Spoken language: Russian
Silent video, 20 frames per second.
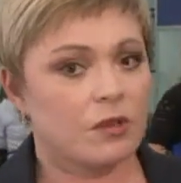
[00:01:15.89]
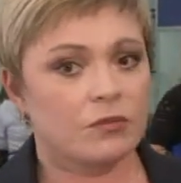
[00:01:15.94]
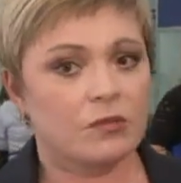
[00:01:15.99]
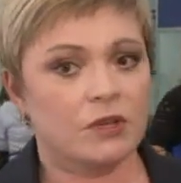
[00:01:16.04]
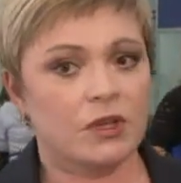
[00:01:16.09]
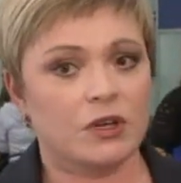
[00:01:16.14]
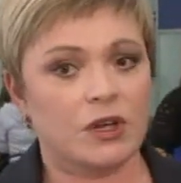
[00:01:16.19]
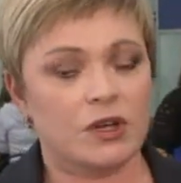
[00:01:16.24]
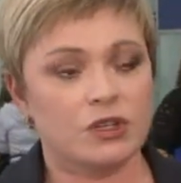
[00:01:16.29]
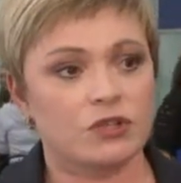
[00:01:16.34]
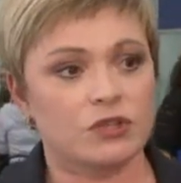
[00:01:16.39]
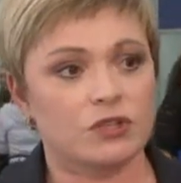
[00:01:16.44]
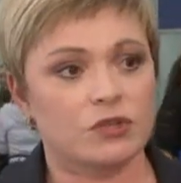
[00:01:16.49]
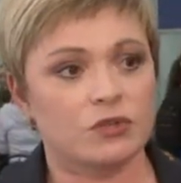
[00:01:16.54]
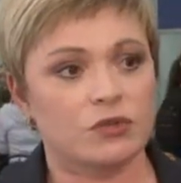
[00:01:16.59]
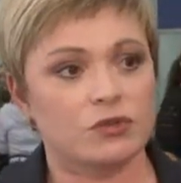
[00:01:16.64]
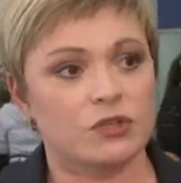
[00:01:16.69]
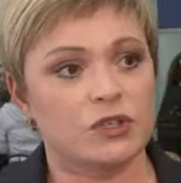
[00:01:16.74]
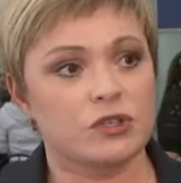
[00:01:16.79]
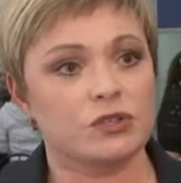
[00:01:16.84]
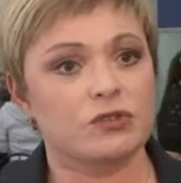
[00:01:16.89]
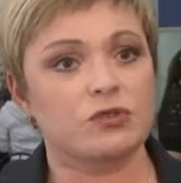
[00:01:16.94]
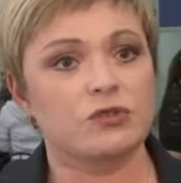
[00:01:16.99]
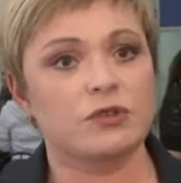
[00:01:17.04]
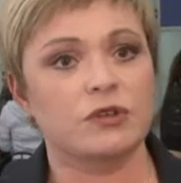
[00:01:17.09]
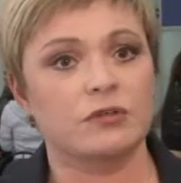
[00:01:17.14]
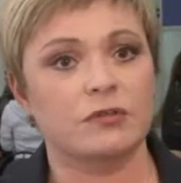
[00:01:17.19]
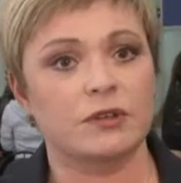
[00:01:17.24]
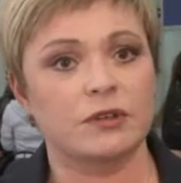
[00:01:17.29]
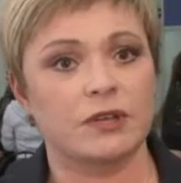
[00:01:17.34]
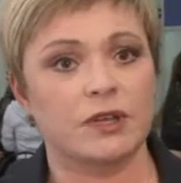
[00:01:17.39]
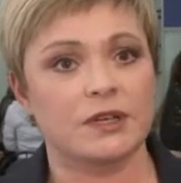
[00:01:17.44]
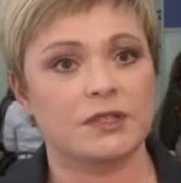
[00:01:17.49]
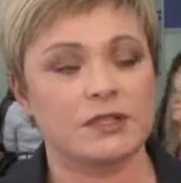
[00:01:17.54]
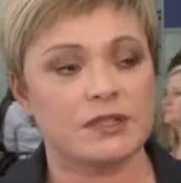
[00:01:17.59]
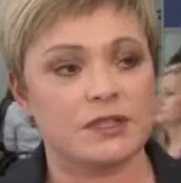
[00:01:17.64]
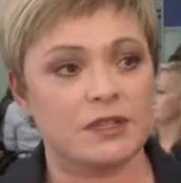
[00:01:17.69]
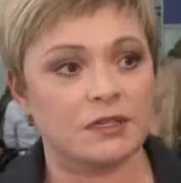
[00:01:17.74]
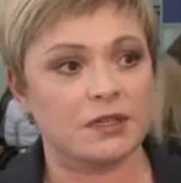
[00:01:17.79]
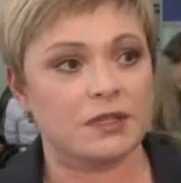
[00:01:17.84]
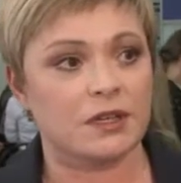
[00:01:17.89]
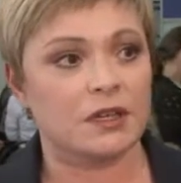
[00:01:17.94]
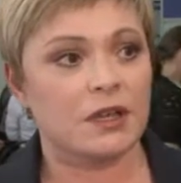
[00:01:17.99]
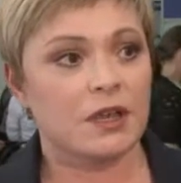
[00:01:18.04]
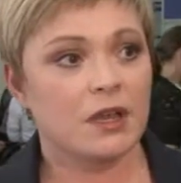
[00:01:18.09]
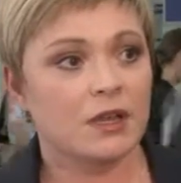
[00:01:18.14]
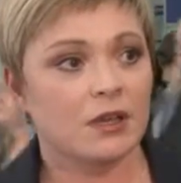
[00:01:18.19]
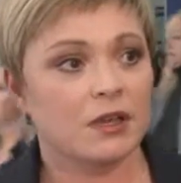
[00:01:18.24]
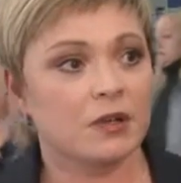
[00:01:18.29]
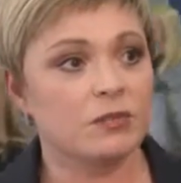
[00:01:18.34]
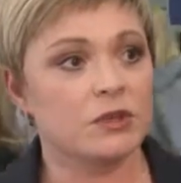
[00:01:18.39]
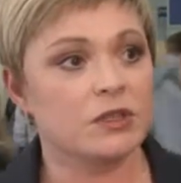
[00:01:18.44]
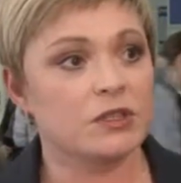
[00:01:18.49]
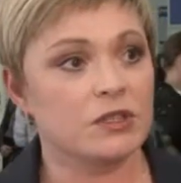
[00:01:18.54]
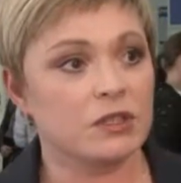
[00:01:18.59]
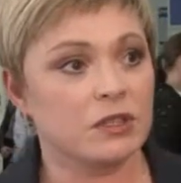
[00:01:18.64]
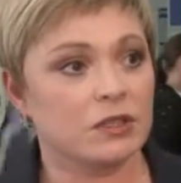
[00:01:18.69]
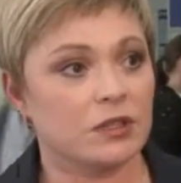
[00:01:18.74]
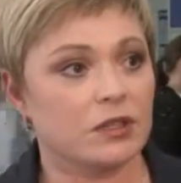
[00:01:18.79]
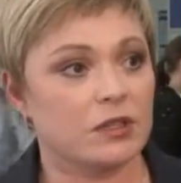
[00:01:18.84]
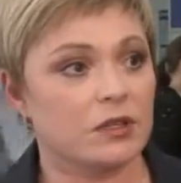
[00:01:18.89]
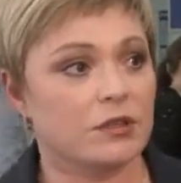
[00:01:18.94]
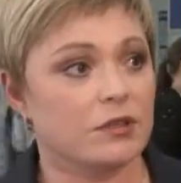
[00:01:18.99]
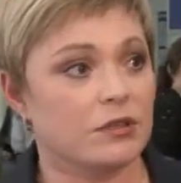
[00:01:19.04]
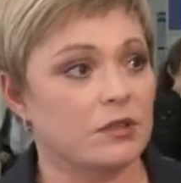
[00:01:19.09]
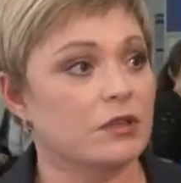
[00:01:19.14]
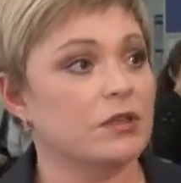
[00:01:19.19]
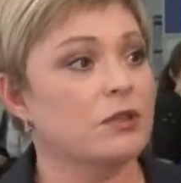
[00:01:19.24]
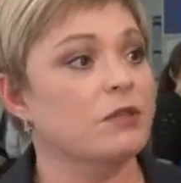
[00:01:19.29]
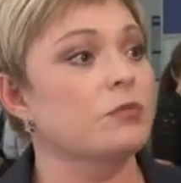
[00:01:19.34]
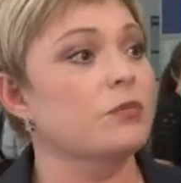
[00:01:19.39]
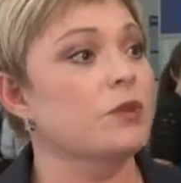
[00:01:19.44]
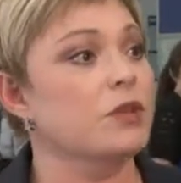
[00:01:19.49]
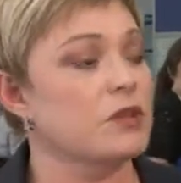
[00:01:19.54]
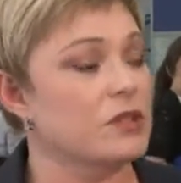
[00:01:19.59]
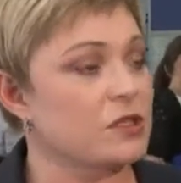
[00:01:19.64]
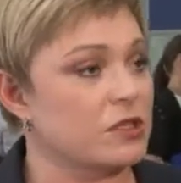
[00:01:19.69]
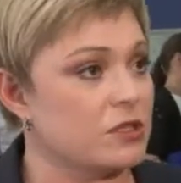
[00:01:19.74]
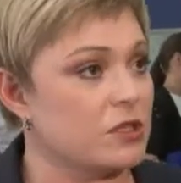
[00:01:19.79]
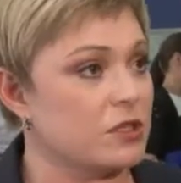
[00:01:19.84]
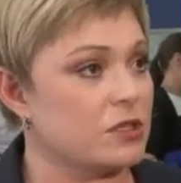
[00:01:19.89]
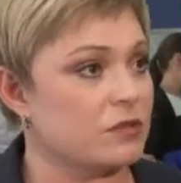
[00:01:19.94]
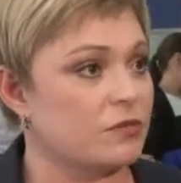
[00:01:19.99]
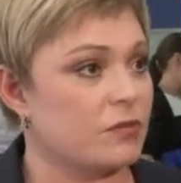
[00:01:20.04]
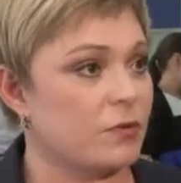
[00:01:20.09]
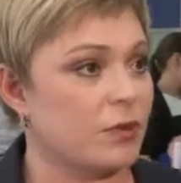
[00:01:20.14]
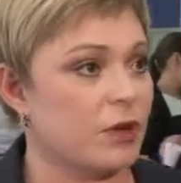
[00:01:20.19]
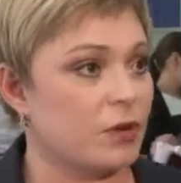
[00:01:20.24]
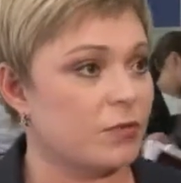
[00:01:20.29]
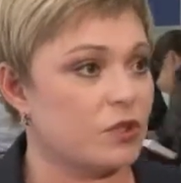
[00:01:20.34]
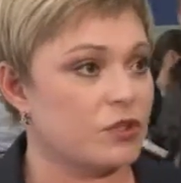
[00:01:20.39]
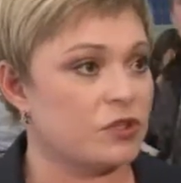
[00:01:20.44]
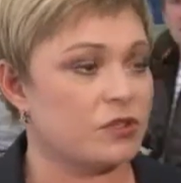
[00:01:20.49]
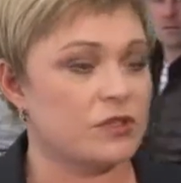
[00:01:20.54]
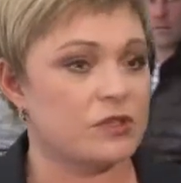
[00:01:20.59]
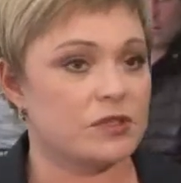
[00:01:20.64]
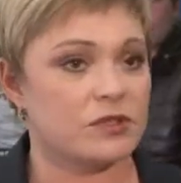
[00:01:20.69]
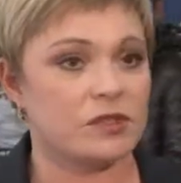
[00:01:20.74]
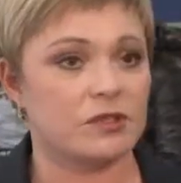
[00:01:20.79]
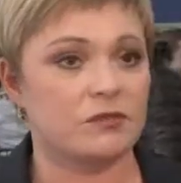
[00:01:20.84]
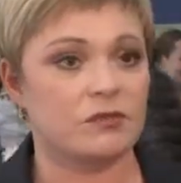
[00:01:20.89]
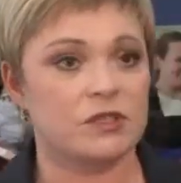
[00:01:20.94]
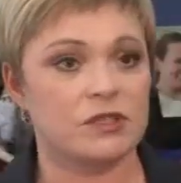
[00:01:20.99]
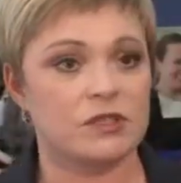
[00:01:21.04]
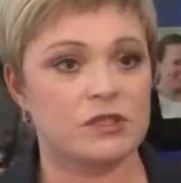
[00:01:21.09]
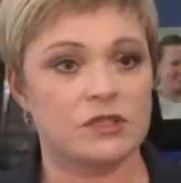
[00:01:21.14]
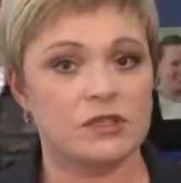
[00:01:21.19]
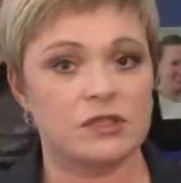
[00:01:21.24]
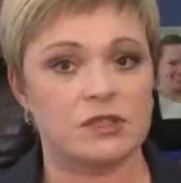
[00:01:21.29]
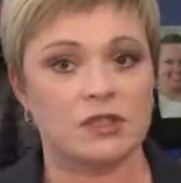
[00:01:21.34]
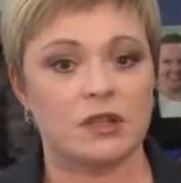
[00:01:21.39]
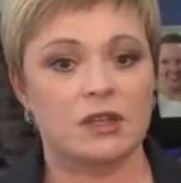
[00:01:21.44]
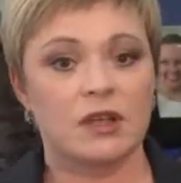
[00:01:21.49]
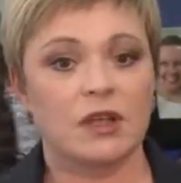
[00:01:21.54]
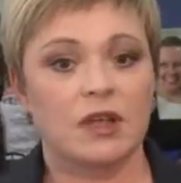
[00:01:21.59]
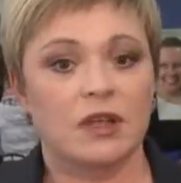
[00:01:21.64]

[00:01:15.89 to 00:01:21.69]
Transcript: Мне кажется, что здесь еще не хватает стенда комитета или ныне Министерства промышленности и инвестиций,